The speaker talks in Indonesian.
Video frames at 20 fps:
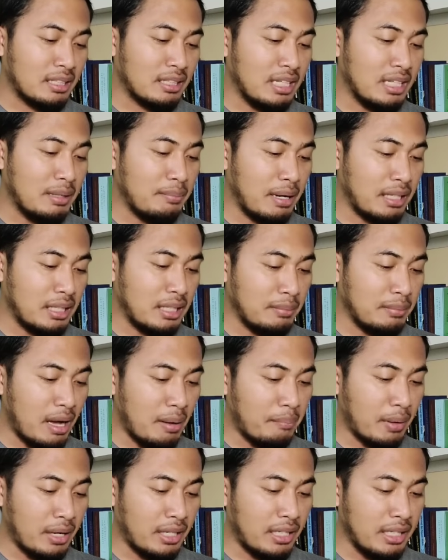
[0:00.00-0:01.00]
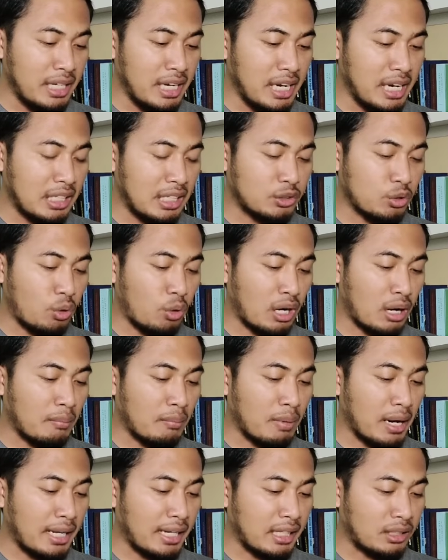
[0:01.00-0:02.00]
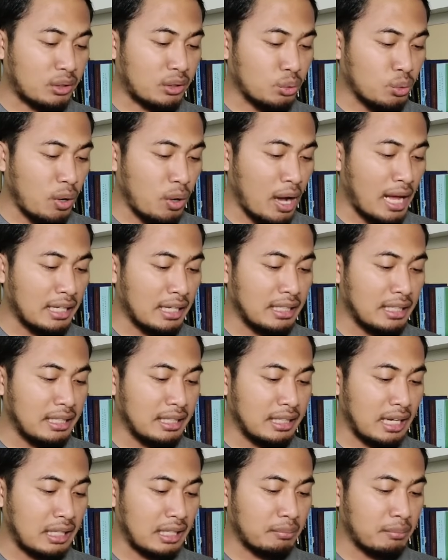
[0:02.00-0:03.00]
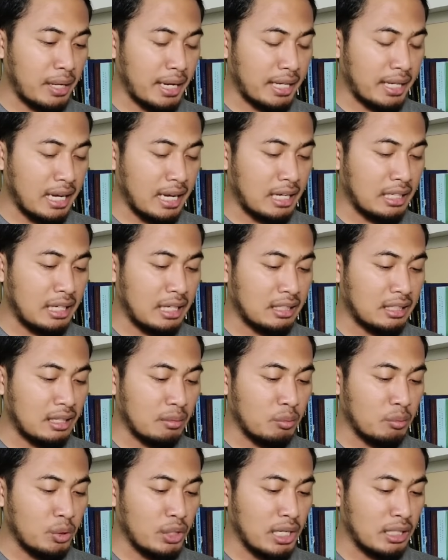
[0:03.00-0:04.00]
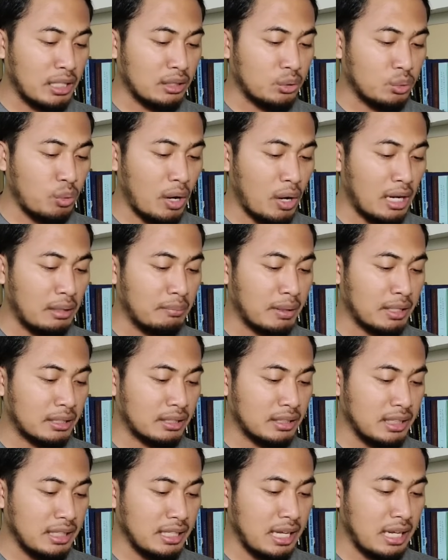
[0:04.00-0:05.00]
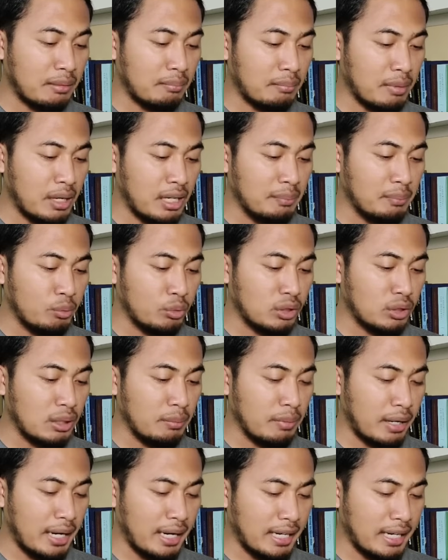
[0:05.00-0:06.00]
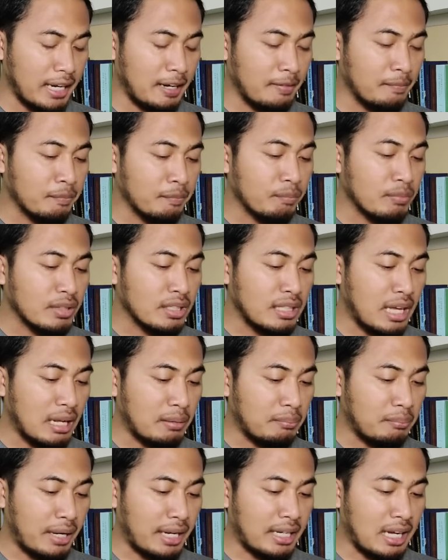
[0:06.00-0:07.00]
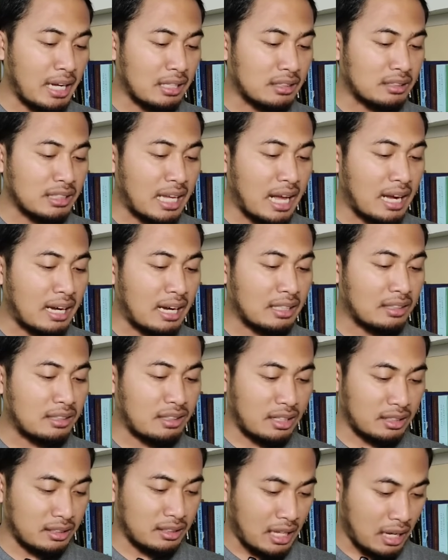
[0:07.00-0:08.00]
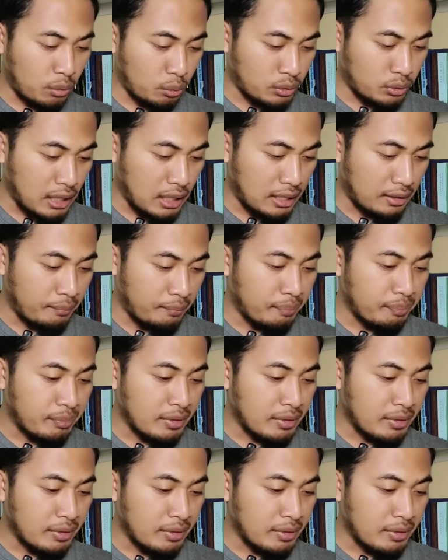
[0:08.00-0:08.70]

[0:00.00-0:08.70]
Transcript: Tiba-tiba berdirilah seorang malaikat Tuhan di dekat mereka dan kemudian Tuhan bersinar meliputi mereka dan mereka sangat ketakutan.